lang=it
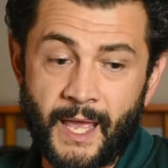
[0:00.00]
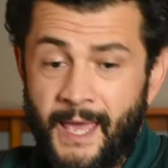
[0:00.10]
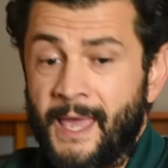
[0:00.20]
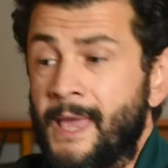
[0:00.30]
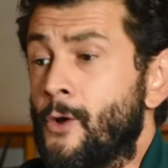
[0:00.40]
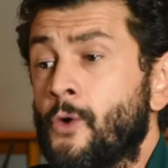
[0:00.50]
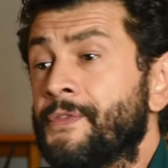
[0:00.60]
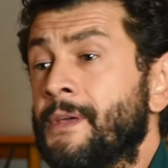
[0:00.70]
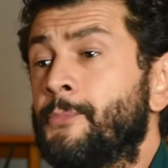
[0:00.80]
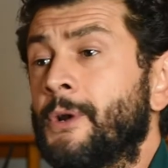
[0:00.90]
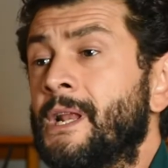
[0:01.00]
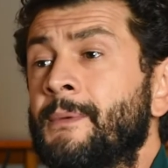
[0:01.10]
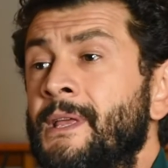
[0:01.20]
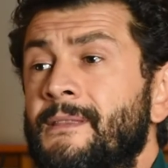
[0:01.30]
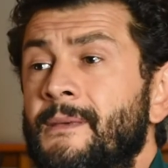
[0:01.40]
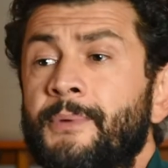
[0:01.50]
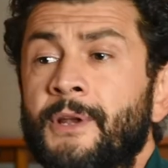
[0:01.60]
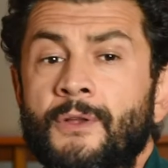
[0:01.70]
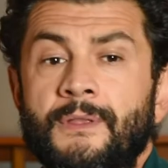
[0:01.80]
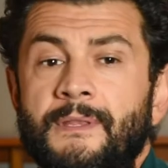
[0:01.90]
e contemporaneamente
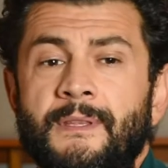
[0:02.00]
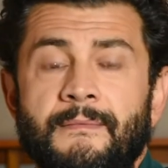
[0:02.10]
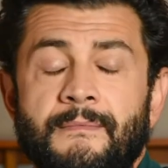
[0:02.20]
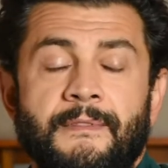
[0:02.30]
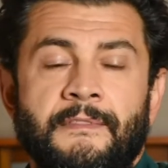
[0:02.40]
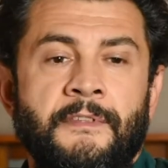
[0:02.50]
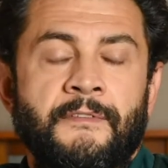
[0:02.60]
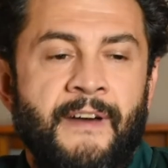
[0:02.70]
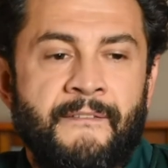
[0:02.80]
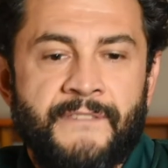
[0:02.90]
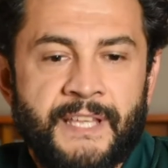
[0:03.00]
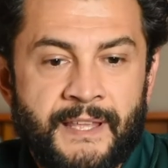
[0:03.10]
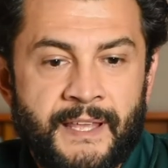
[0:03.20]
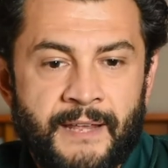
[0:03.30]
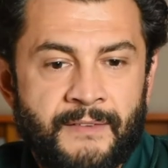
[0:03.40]
però ti, ti, fa vedere